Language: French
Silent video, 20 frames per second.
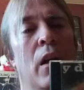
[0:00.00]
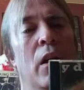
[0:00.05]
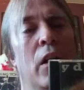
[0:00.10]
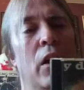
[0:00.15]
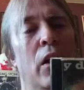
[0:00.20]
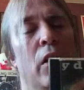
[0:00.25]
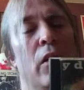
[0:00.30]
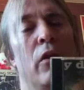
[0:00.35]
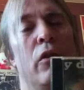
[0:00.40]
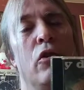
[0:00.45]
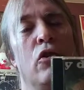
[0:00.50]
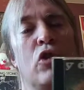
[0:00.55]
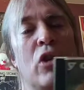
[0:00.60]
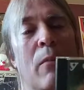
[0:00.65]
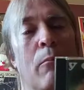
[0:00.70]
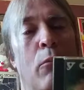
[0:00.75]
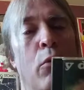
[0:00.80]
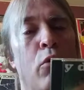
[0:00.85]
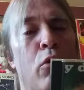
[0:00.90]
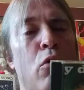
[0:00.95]
Et
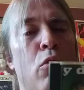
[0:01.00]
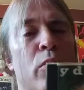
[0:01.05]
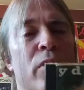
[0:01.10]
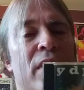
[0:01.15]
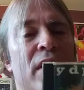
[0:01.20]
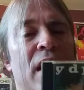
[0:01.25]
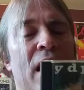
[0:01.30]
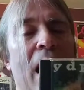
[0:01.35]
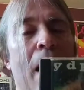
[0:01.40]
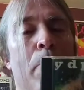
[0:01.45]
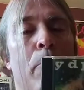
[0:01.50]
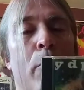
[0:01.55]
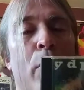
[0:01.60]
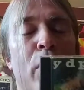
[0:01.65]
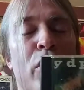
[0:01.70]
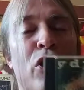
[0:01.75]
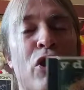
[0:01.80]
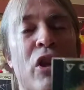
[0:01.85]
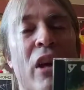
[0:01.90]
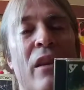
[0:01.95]
j'aime beaucoup aussi la
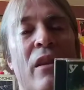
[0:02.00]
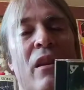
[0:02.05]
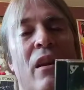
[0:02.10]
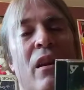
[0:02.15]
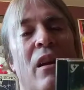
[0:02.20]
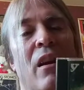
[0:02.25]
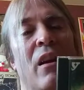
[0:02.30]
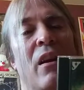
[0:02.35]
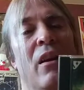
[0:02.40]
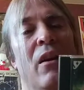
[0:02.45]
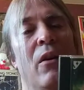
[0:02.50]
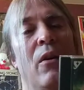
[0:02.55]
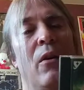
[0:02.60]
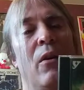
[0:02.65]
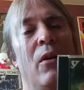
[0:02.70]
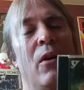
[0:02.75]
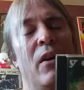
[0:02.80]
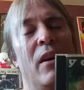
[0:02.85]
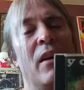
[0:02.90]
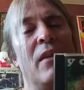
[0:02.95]
pochette
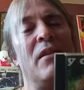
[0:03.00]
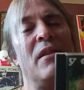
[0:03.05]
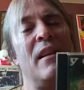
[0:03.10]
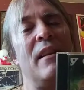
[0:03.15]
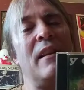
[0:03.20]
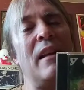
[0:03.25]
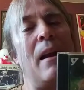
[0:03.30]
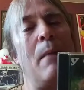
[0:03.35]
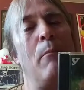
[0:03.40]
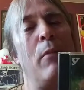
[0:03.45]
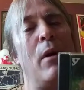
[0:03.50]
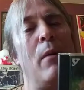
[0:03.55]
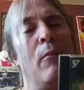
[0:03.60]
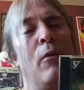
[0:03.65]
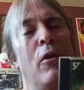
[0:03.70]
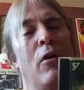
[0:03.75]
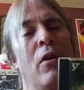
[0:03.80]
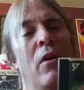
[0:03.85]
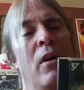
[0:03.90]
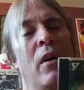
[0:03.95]
euh, de cet
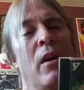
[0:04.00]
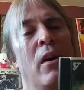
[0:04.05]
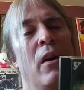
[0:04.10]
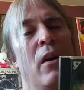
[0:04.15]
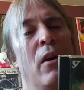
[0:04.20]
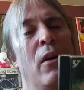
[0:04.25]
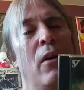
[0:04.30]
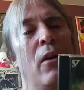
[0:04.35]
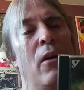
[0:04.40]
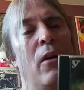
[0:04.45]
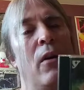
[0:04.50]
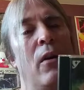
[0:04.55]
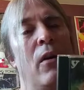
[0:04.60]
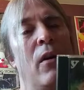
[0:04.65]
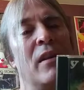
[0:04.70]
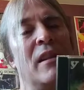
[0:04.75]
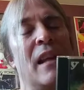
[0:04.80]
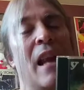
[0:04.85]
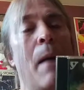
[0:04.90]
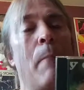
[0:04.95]
album-là.
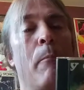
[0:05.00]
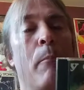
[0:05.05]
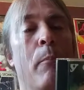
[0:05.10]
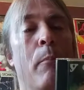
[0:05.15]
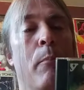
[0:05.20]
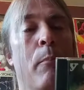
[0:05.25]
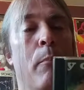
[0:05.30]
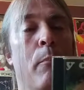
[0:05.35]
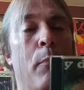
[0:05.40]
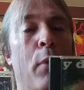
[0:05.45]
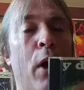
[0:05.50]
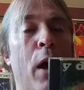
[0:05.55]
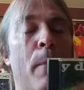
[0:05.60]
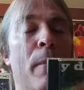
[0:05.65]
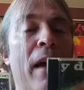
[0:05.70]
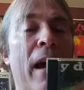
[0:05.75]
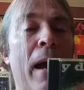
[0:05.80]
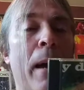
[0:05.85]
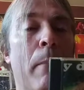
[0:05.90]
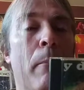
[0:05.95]
c'est la
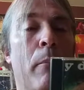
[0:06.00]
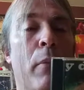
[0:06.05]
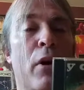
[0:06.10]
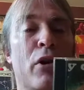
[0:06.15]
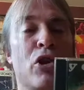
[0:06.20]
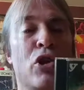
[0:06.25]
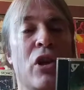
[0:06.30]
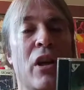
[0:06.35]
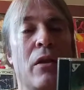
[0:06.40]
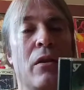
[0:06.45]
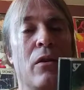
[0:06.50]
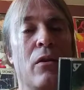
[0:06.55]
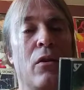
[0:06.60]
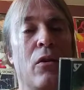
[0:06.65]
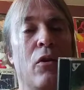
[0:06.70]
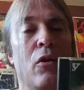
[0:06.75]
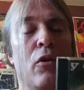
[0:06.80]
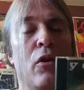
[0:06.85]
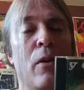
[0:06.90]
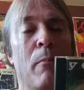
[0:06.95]
première pochette
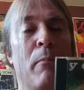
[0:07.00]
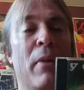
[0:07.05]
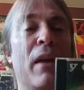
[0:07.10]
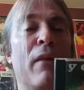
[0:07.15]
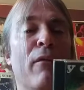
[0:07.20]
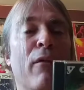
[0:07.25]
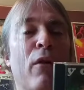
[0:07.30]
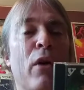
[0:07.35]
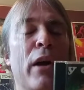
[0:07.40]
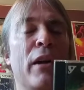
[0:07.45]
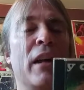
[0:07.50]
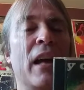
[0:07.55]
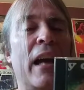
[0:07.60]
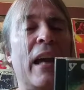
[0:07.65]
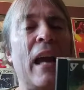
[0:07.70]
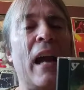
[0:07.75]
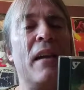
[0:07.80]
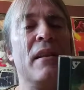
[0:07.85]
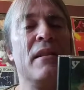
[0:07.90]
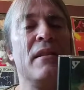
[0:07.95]
euh, de Pink Floyd
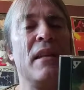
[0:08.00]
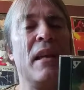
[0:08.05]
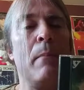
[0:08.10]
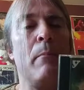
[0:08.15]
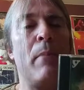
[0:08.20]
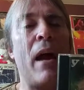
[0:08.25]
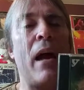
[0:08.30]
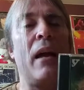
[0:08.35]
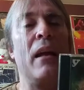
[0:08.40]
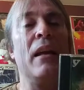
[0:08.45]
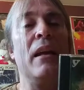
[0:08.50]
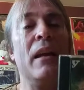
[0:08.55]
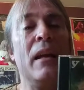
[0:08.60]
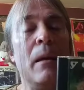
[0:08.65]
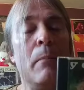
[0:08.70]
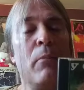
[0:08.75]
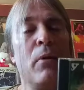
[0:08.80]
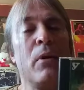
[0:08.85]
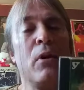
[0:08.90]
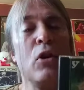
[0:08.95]
réalisée par
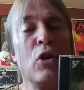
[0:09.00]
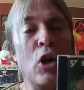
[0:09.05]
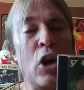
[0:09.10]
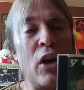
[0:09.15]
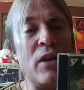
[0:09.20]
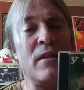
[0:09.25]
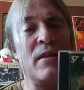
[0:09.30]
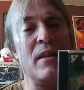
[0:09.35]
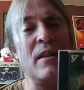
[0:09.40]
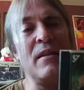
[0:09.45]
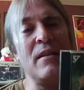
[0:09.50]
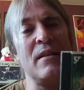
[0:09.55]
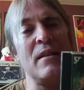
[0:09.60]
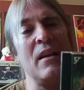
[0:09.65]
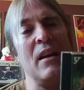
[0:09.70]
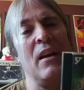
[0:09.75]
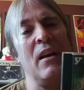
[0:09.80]
Hypnosis,